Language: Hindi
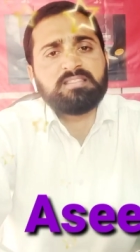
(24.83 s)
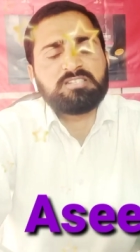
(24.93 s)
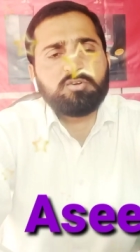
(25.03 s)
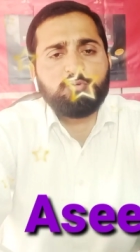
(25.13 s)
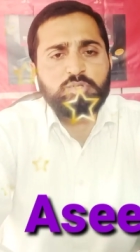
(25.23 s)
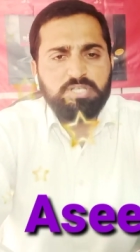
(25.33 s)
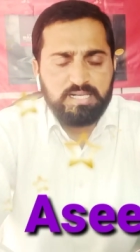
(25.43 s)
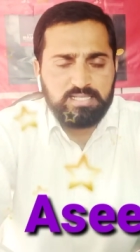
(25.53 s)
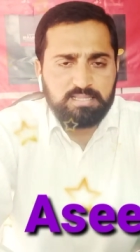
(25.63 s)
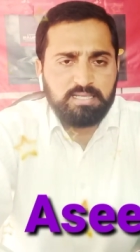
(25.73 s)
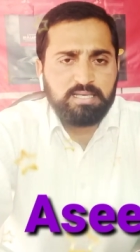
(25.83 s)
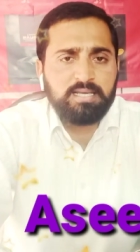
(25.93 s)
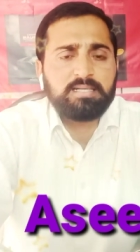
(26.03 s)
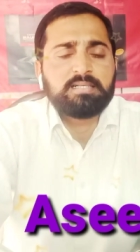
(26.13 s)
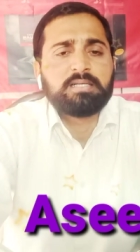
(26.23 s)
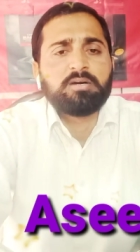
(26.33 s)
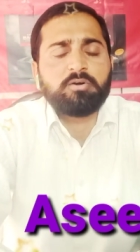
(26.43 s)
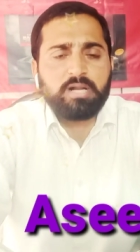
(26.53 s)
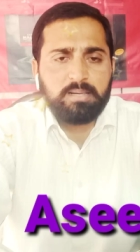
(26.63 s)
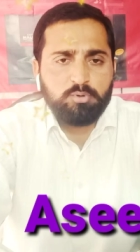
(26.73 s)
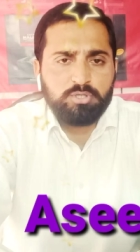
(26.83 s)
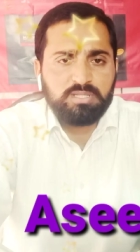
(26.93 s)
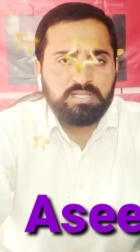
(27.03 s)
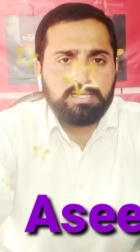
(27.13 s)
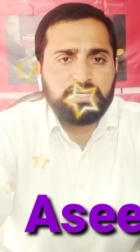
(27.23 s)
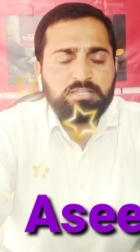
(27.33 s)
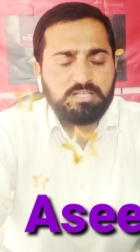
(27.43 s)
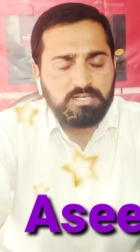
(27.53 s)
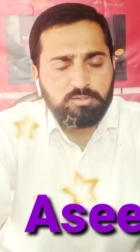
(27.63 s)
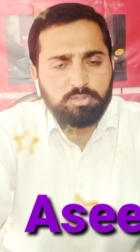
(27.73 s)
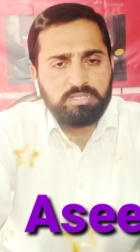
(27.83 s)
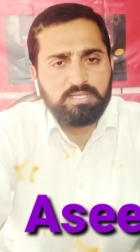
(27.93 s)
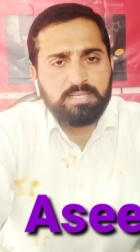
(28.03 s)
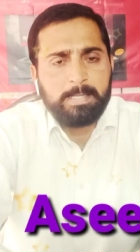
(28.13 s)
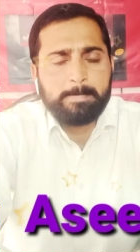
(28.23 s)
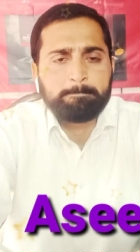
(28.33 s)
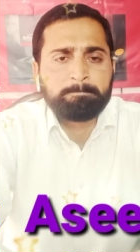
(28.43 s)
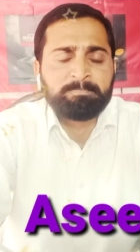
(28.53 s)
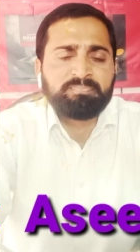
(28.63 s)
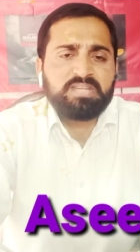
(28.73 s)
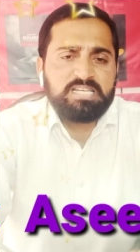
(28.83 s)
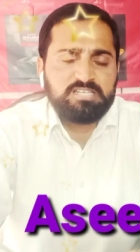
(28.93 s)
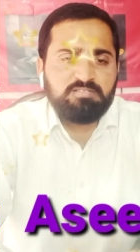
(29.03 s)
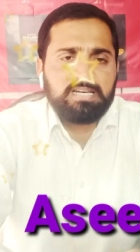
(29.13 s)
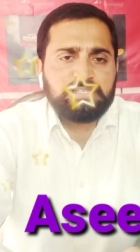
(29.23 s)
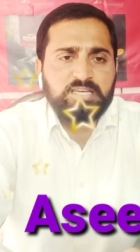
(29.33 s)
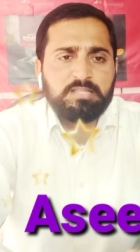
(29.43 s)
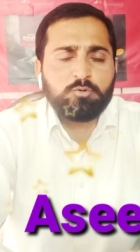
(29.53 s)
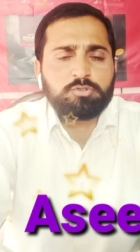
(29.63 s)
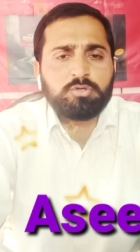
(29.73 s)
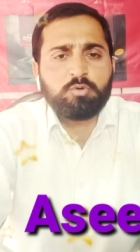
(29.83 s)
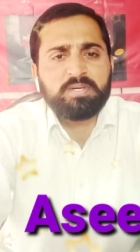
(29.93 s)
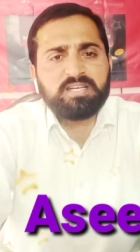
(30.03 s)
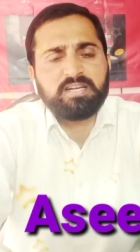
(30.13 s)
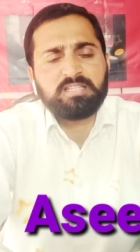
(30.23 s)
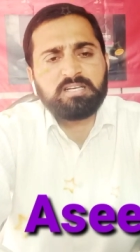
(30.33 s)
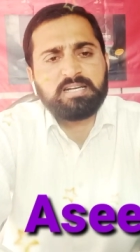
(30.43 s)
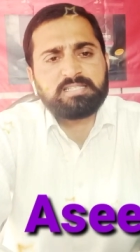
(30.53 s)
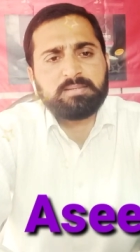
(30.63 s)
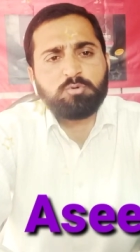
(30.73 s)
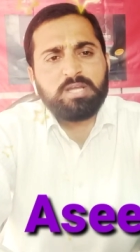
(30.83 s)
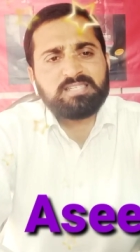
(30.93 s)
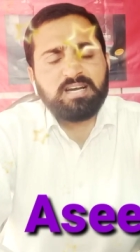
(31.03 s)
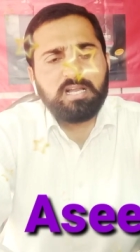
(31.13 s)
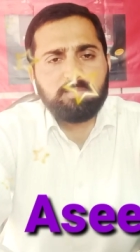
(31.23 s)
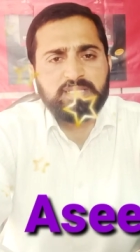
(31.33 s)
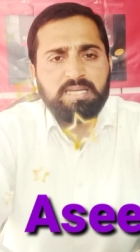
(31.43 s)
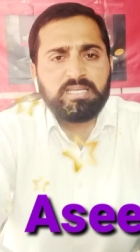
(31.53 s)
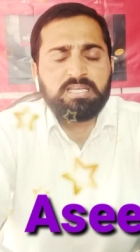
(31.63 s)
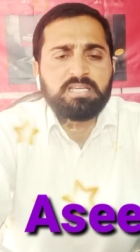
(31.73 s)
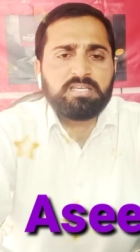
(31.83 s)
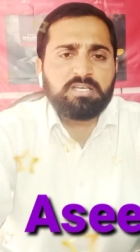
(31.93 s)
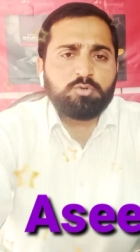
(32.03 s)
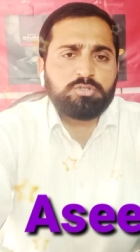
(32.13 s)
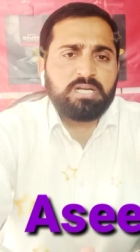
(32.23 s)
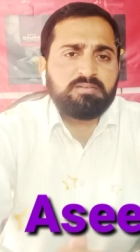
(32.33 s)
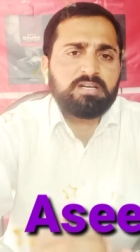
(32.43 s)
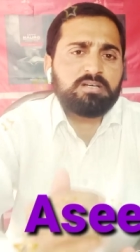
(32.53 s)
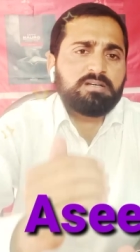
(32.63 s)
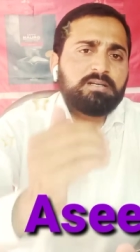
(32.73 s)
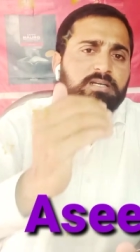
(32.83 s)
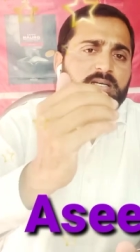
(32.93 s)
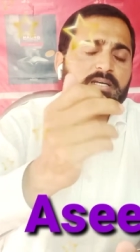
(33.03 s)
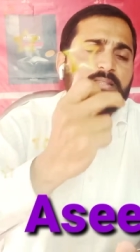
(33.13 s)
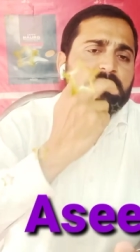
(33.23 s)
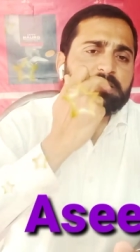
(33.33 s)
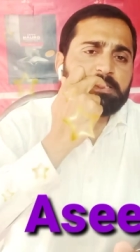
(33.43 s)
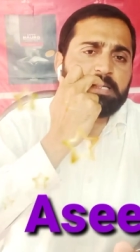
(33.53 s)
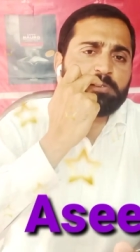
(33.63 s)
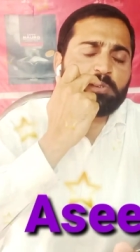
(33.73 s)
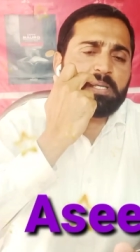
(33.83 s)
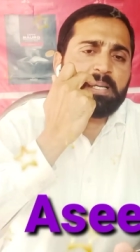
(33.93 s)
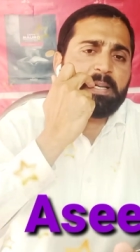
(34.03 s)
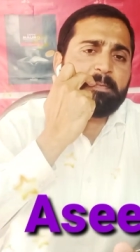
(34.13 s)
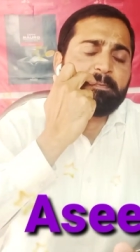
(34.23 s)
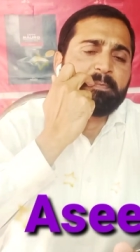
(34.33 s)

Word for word: अंदर से वो जल जाते हैं ख़राब हो जाते हैं तलख हो जाते हैं इस हवाले से यार दोस्तों कमेंट कर रहे थे कि डॉक्टर साहब कोई ऐसा हल बताएं कि जो जानवर अंदर से जल चुके हैं